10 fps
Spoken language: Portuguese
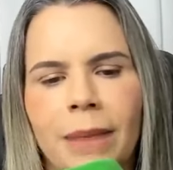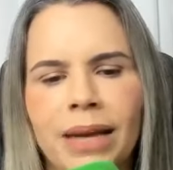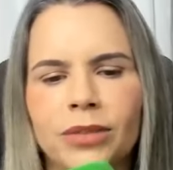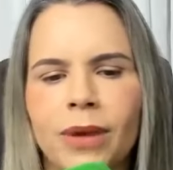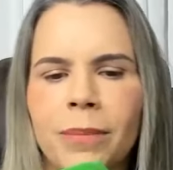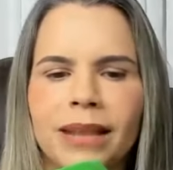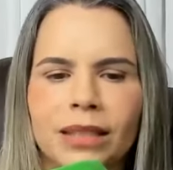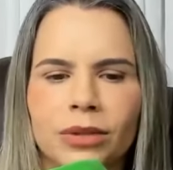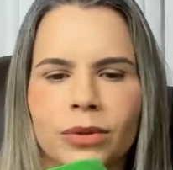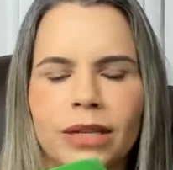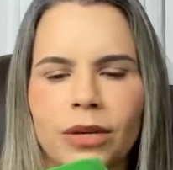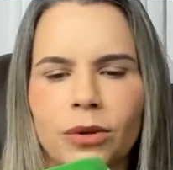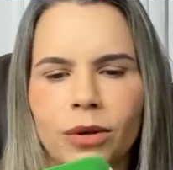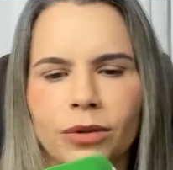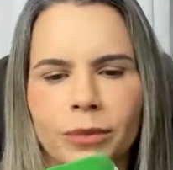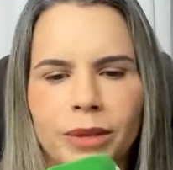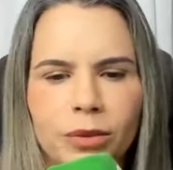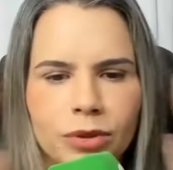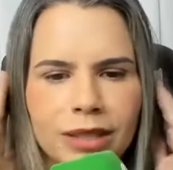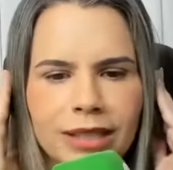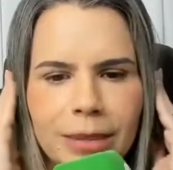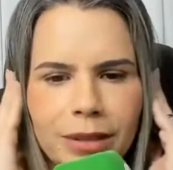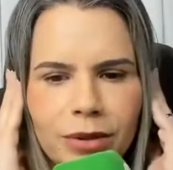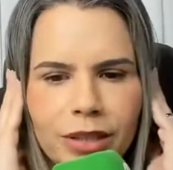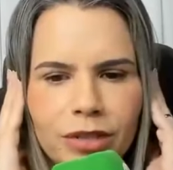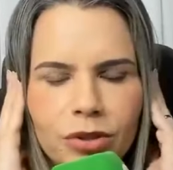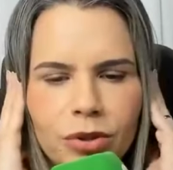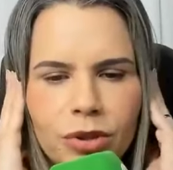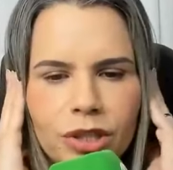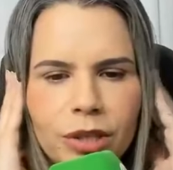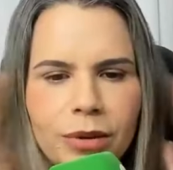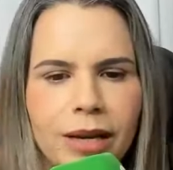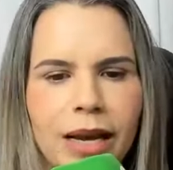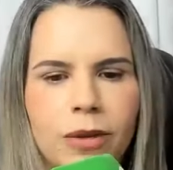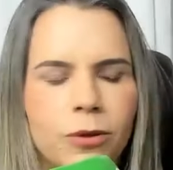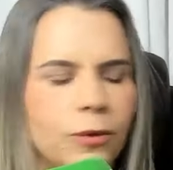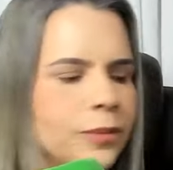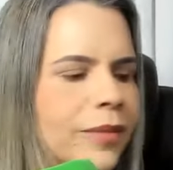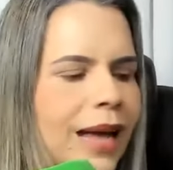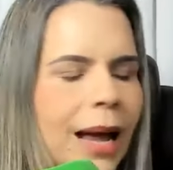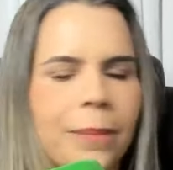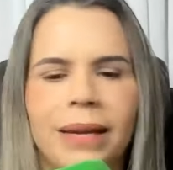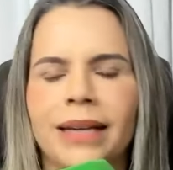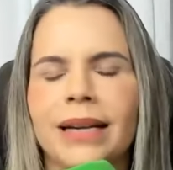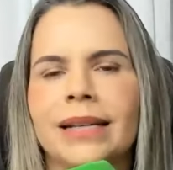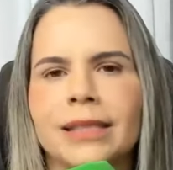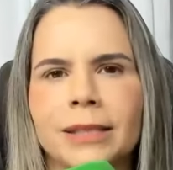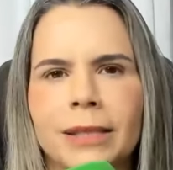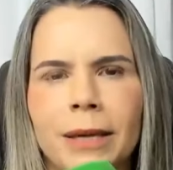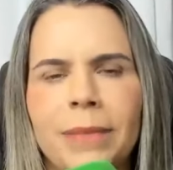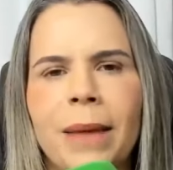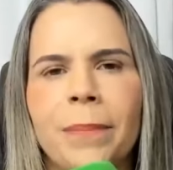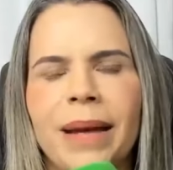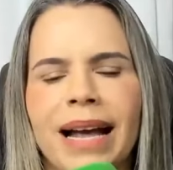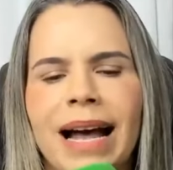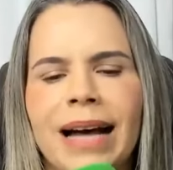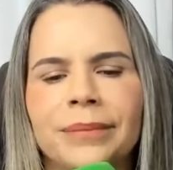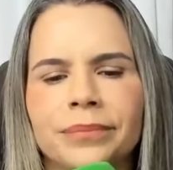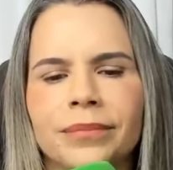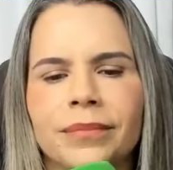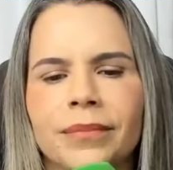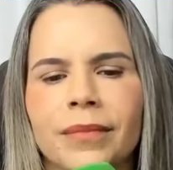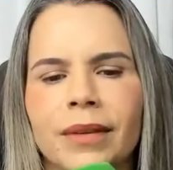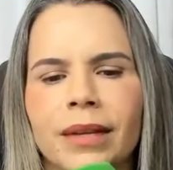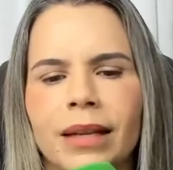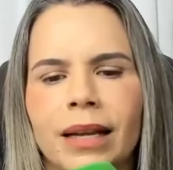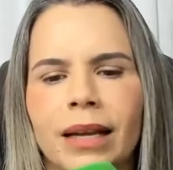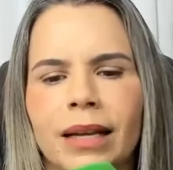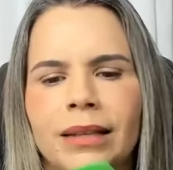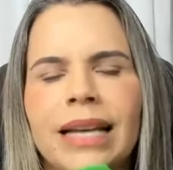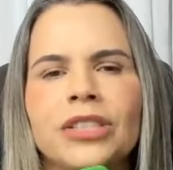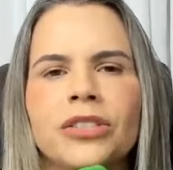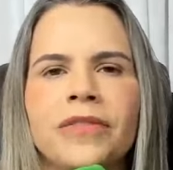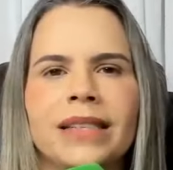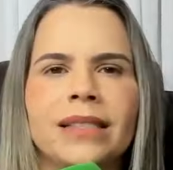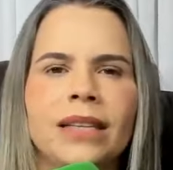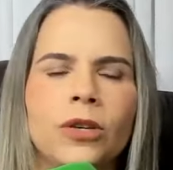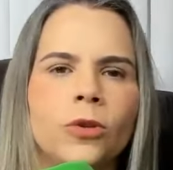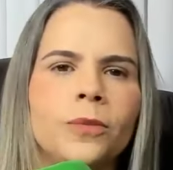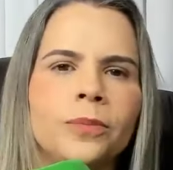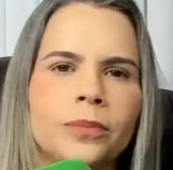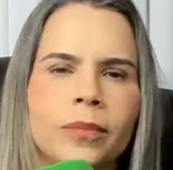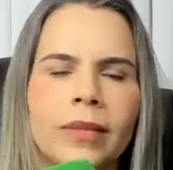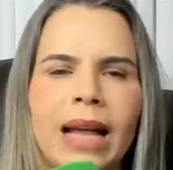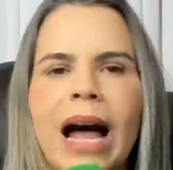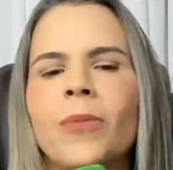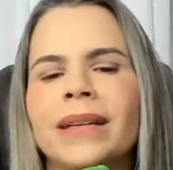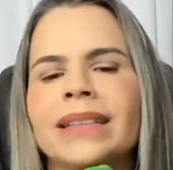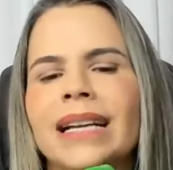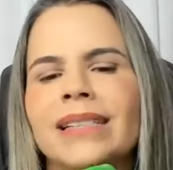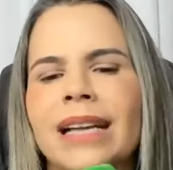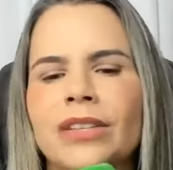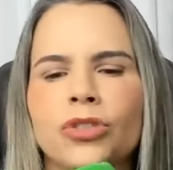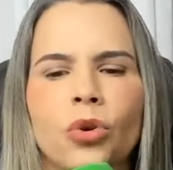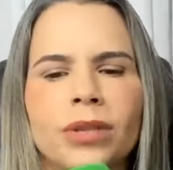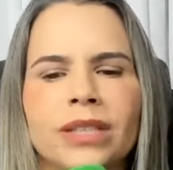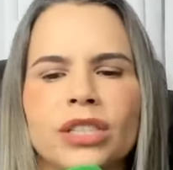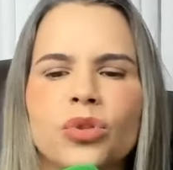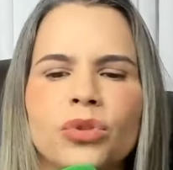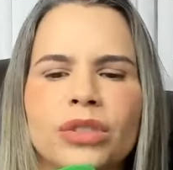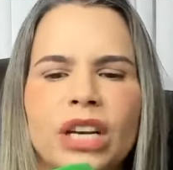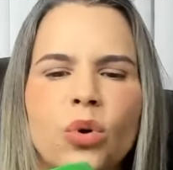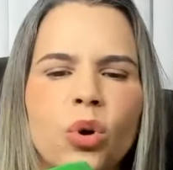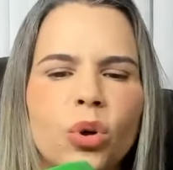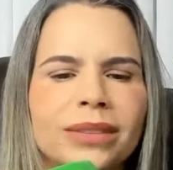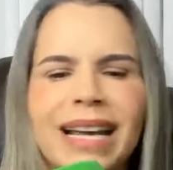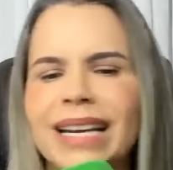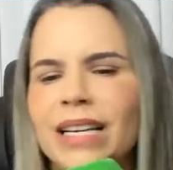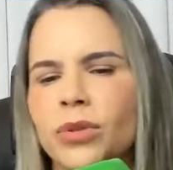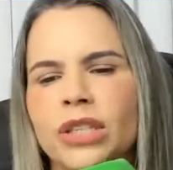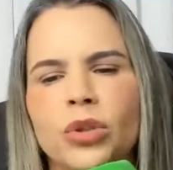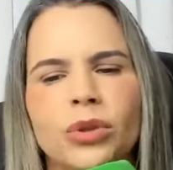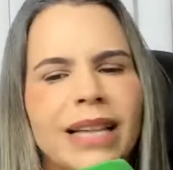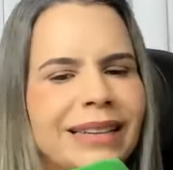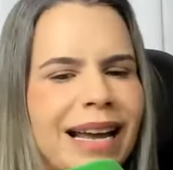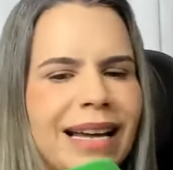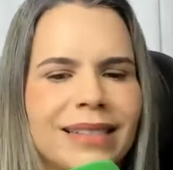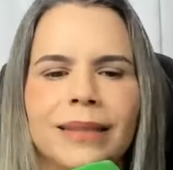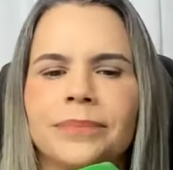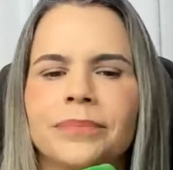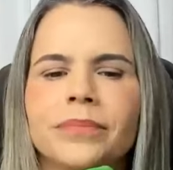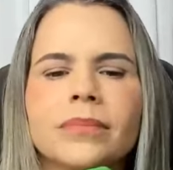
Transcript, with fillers: Amado, amada do Senhor, no minuto de sabedoria de hoje eu quero apenas me apegar Neste versículo, há uma das sete coisas que o Senhor odeia, que o Senhor detesta.